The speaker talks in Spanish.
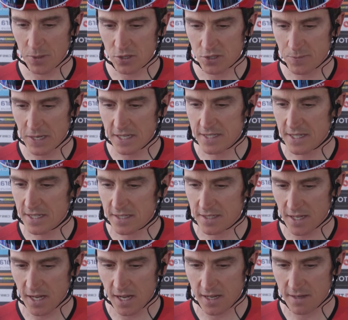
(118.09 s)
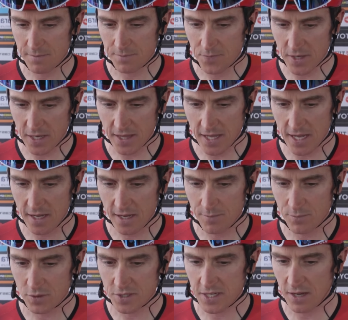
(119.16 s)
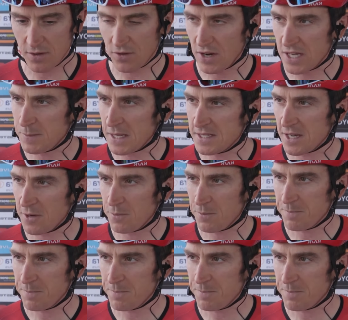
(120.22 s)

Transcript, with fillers: sino que tomar nuestra responsabilidad al inicio y